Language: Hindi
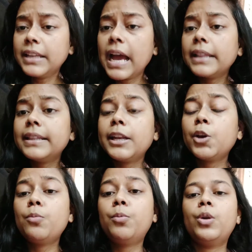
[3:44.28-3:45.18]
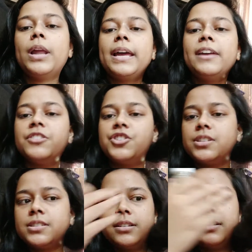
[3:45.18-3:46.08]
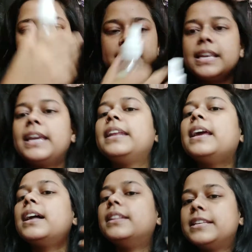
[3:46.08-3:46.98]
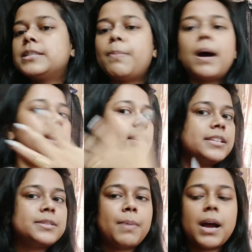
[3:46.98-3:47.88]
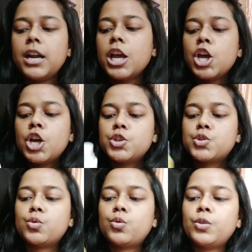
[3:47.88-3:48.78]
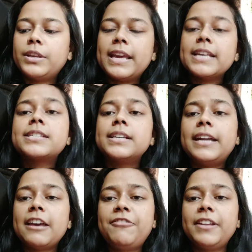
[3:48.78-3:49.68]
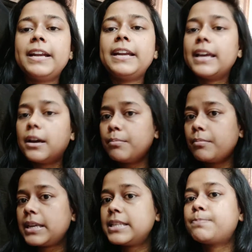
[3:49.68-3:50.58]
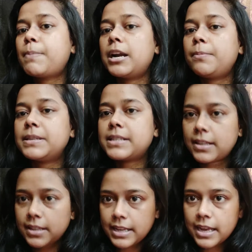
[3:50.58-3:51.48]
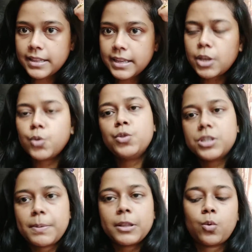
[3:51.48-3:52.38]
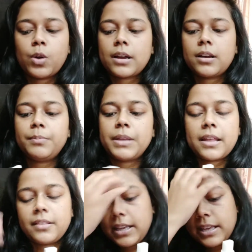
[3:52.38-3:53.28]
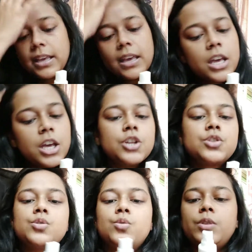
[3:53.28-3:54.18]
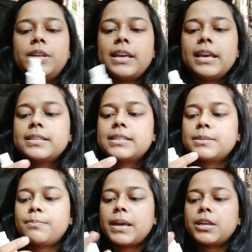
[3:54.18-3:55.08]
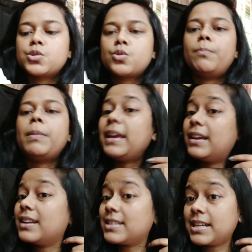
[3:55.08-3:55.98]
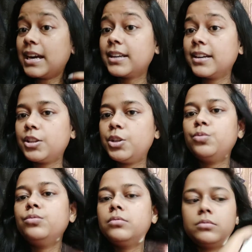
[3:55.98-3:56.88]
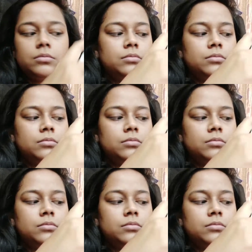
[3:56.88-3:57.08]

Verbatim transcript: ध्यान देने को बोला है विच इज दिस एरिया दिस पार्ट दिस पार्ट सो यस डेफिनेटली हम इस पार्ट पे ज्यादा ध्यान देंगे रूट्स पे थोड़ा कम ध्यान देंगे सो so, यस yes, मैं इसको अप्लाई करना स्टार्ट करती हूँ